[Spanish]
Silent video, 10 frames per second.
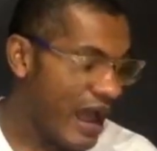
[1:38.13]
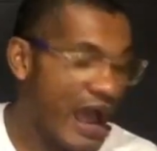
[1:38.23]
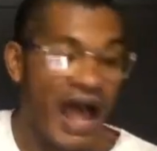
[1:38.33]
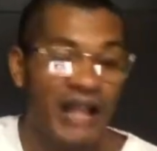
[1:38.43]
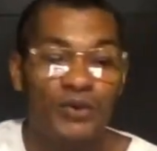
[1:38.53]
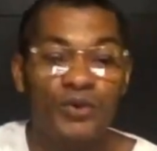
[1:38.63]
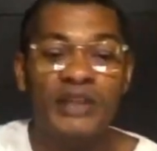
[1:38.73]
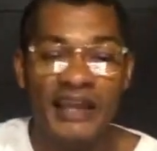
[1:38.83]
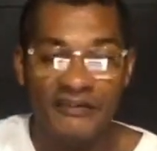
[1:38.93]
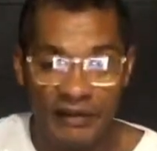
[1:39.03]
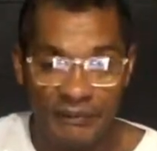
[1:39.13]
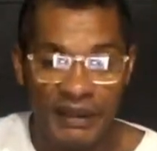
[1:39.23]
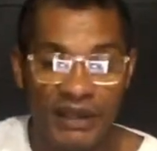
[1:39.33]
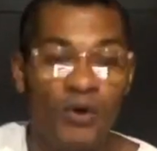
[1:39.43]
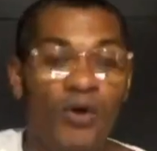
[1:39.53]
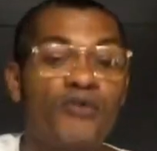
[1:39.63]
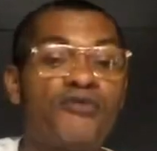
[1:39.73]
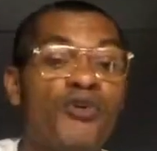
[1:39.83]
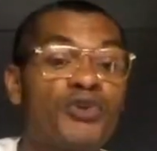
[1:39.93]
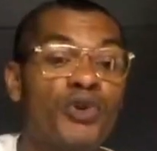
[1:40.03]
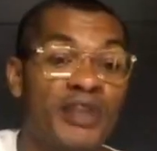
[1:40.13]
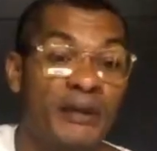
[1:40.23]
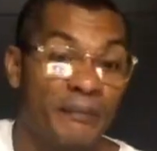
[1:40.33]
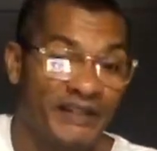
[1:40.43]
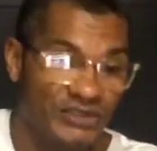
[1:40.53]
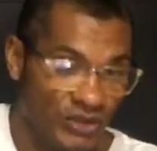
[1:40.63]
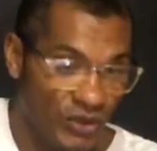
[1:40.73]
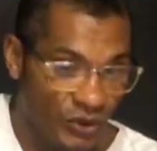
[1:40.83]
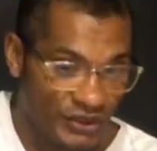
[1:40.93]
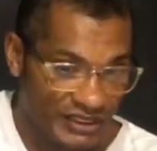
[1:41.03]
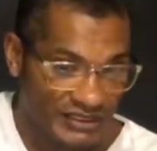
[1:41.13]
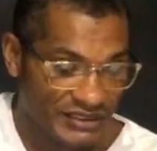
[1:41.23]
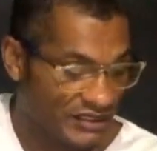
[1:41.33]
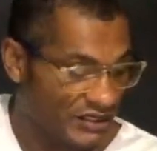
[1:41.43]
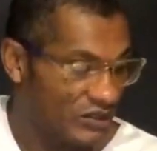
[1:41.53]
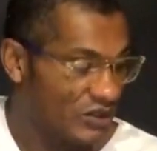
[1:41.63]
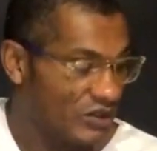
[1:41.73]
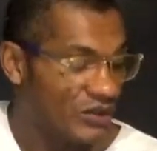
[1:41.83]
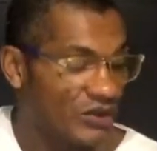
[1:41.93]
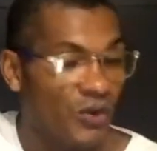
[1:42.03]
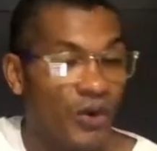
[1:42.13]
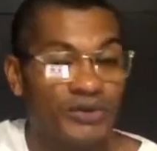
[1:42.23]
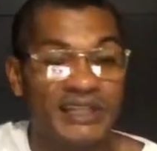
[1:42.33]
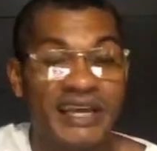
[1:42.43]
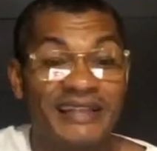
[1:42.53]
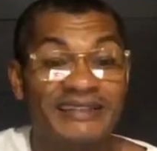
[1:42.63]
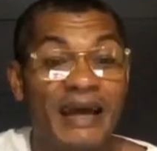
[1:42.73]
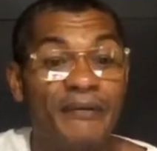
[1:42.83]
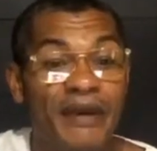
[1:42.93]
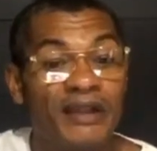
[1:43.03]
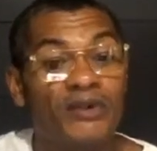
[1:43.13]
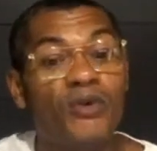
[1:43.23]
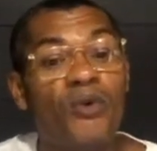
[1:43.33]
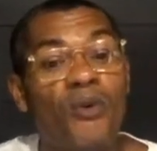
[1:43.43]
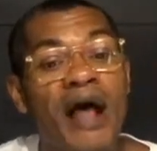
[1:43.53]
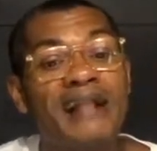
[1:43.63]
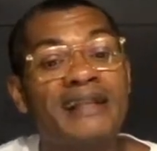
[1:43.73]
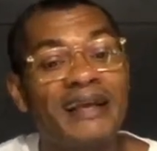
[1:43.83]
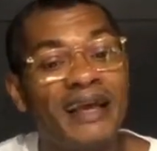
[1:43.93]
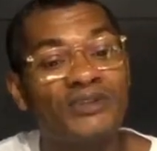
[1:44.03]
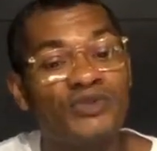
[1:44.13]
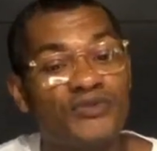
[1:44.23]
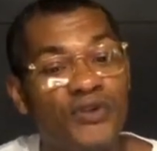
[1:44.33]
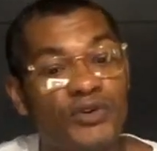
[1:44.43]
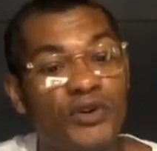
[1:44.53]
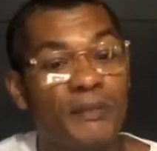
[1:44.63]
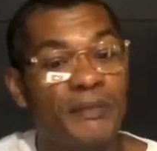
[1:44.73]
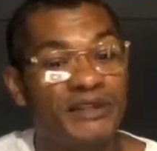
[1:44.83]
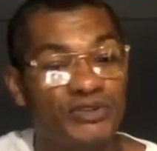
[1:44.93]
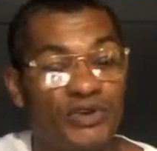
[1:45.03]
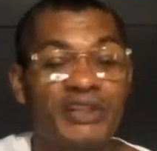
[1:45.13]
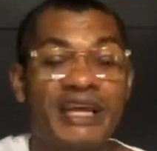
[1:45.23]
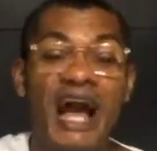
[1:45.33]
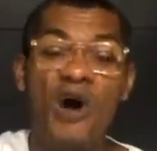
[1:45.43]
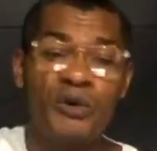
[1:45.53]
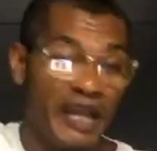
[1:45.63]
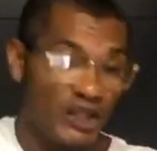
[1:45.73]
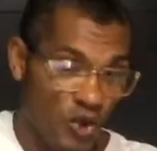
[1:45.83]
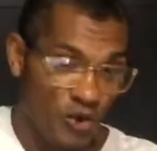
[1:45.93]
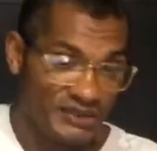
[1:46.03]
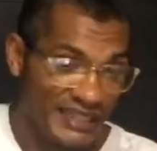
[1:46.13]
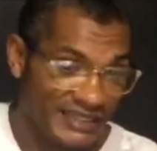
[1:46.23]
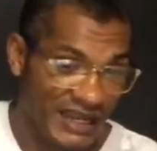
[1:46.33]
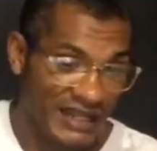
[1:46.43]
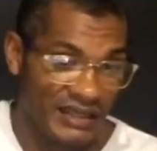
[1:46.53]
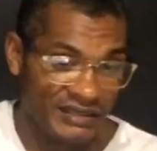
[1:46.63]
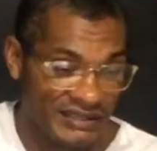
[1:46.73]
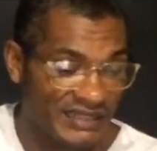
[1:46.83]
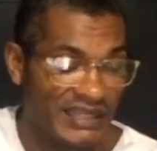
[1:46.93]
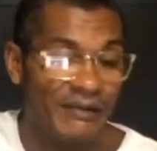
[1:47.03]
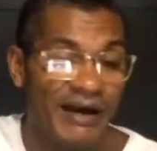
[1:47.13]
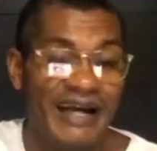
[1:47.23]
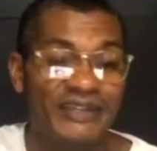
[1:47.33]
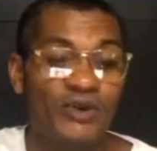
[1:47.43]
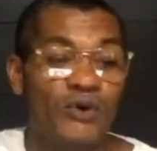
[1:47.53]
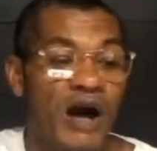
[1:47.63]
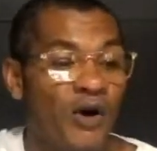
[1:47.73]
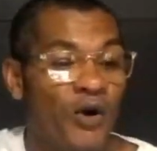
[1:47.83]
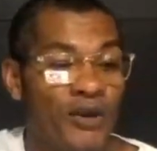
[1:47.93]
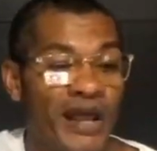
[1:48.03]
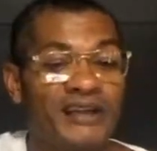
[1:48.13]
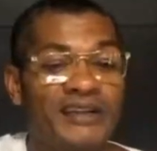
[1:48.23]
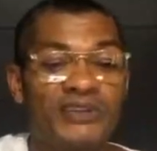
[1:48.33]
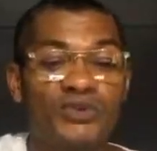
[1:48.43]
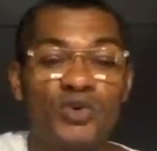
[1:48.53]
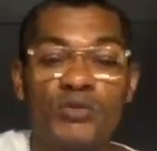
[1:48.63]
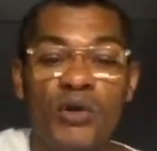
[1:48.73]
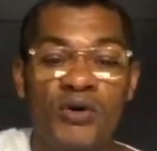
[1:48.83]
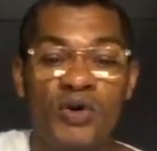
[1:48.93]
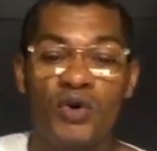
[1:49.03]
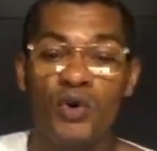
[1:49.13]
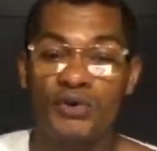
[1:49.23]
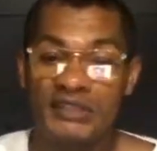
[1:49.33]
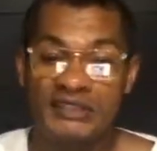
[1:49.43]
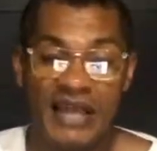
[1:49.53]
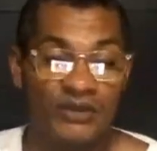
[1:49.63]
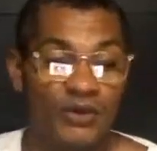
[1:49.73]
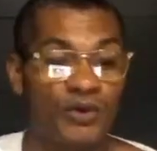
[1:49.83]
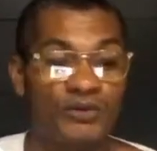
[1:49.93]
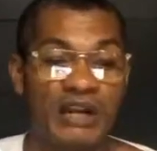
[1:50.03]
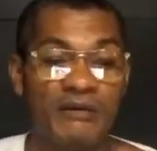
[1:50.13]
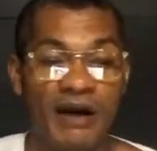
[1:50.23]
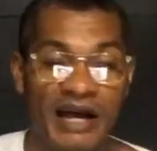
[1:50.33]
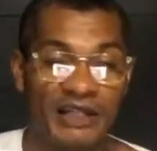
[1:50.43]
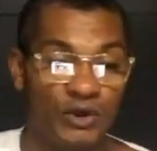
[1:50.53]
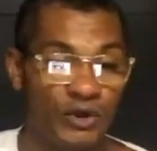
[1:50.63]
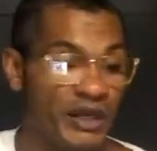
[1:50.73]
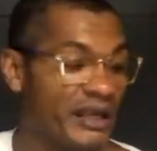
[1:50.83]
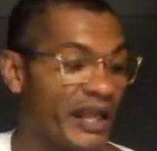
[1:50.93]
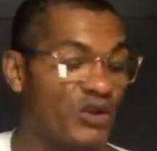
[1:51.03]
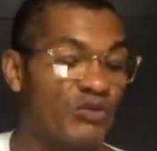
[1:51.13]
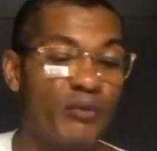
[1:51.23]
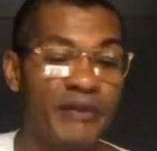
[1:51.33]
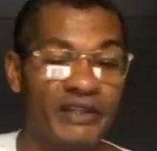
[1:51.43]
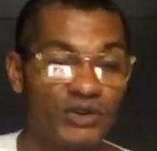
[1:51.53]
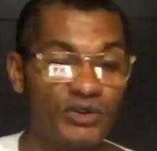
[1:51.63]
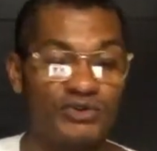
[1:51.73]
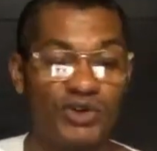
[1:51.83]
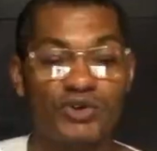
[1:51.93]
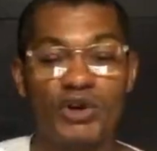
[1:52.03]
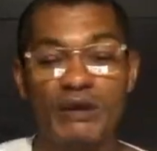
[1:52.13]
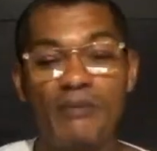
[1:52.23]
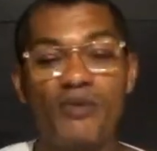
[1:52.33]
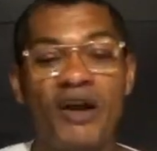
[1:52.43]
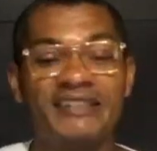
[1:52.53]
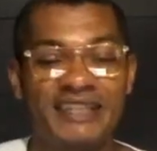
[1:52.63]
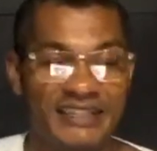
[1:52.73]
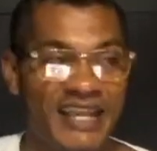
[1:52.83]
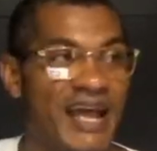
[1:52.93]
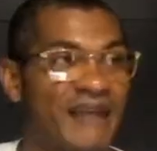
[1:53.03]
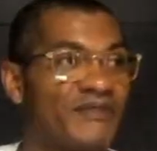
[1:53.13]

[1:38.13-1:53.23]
a alguna FP o fondo de pensiones. O si quieren saber cuál es su fondo de pensiones, aunque no esté, trabajando ahora y estuvo cotizando o trabajando en algún momento, nosotros le vamos a enseñar